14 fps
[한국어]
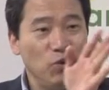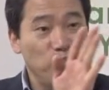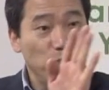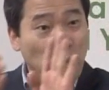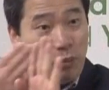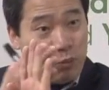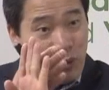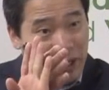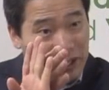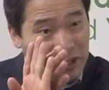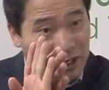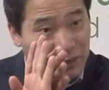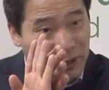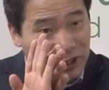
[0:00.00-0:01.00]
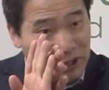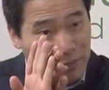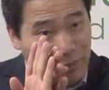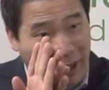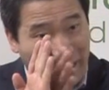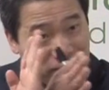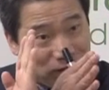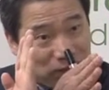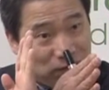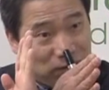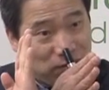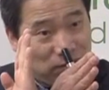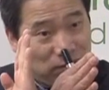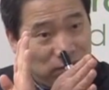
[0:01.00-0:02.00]
율법과 얘기하면 현재 반,
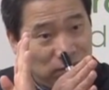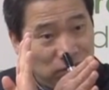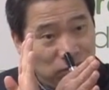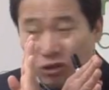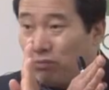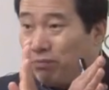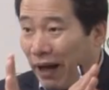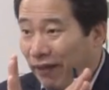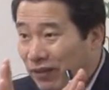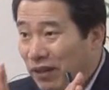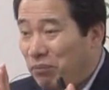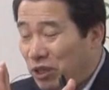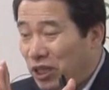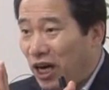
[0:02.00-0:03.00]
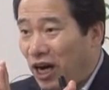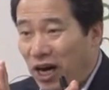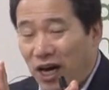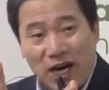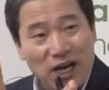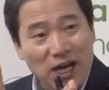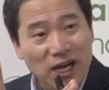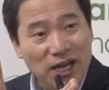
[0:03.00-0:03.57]
정반대입니다.